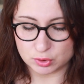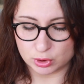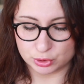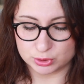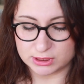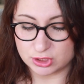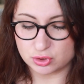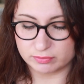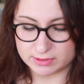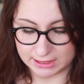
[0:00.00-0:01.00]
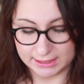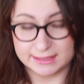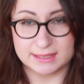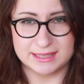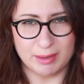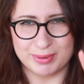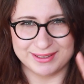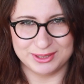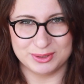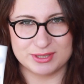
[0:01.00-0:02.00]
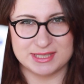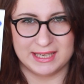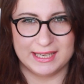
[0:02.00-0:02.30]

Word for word: что хочу сказать, что в Израиле это да, продается.